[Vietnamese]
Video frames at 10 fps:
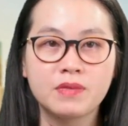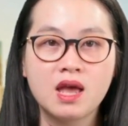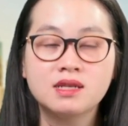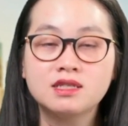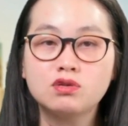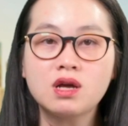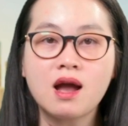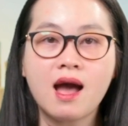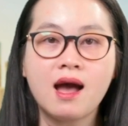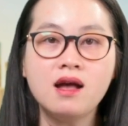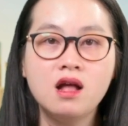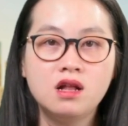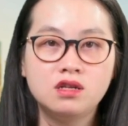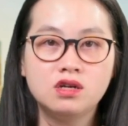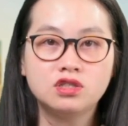Sau tất cả,
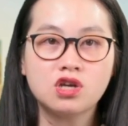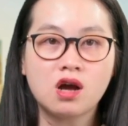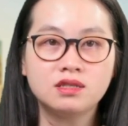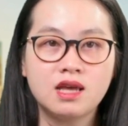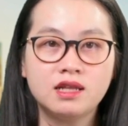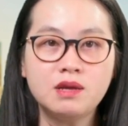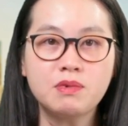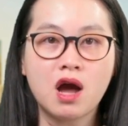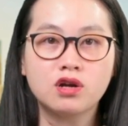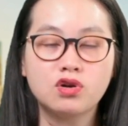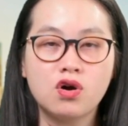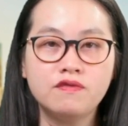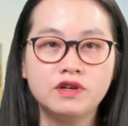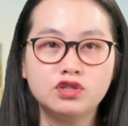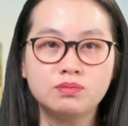lựa chọn dễ tiếp cận đối
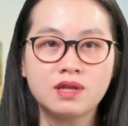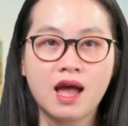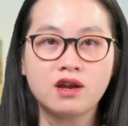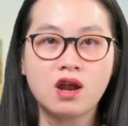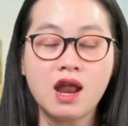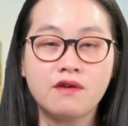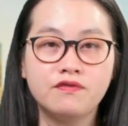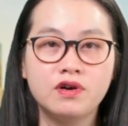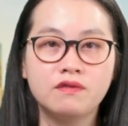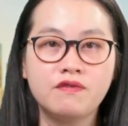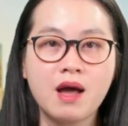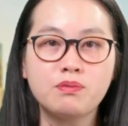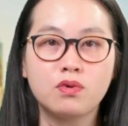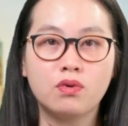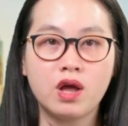với chúng ta đó là phương
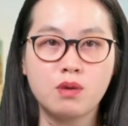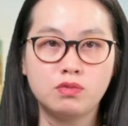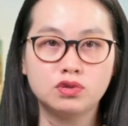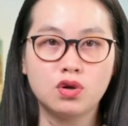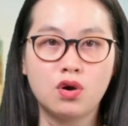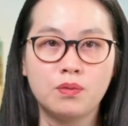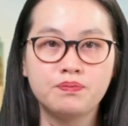pháp của Emoto.